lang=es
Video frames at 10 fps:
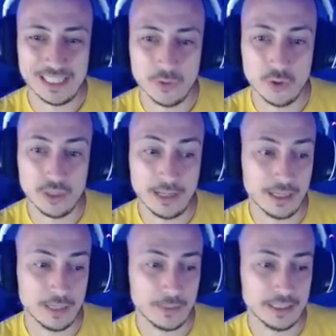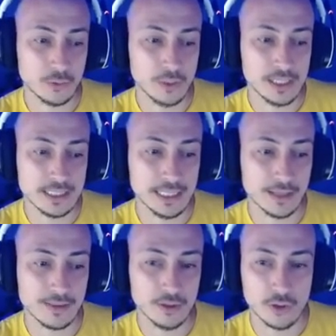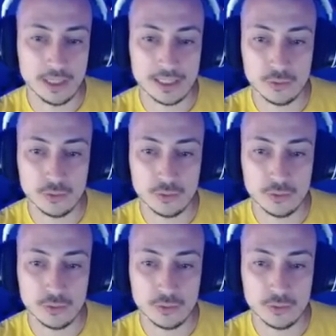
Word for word: De modo que el celebrante cruel sigue haciendo de las